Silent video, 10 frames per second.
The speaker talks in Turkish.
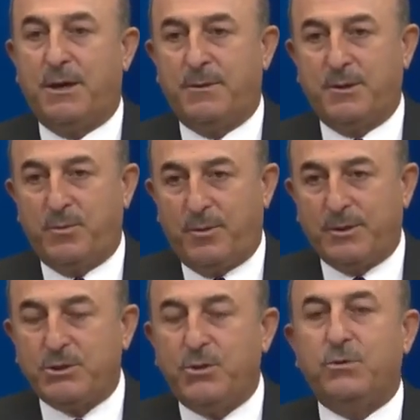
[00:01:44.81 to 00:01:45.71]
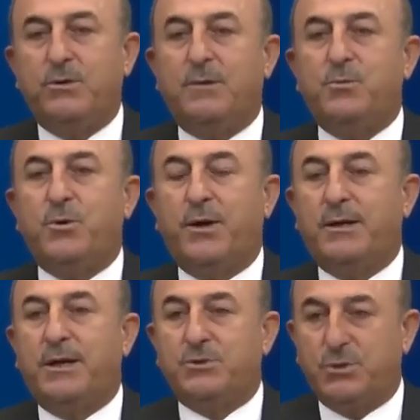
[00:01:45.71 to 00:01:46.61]
Ama diplomasi yoluyla bugüne
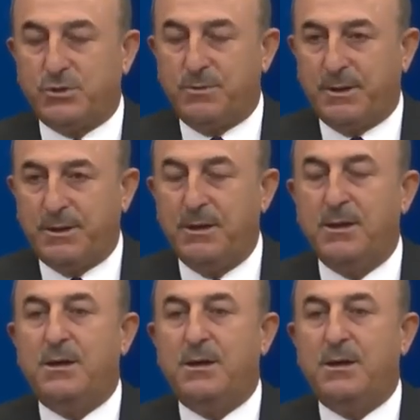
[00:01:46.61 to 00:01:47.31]
kadar çözülmedi.